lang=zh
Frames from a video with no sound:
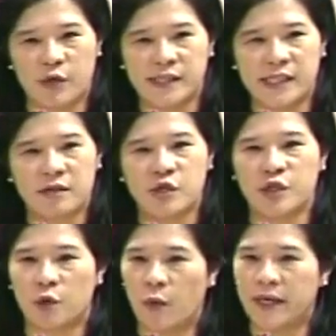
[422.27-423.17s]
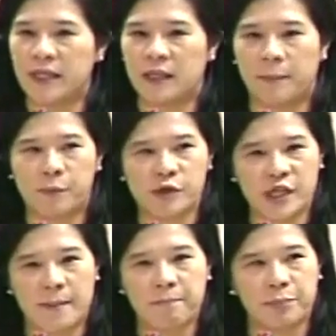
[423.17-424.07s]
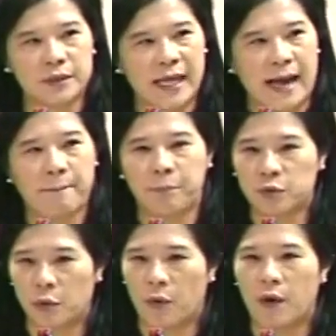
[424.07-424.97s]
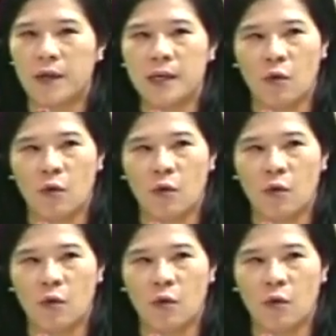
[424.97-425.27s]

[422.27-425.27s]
权行使规定的不甚、不当、不妥。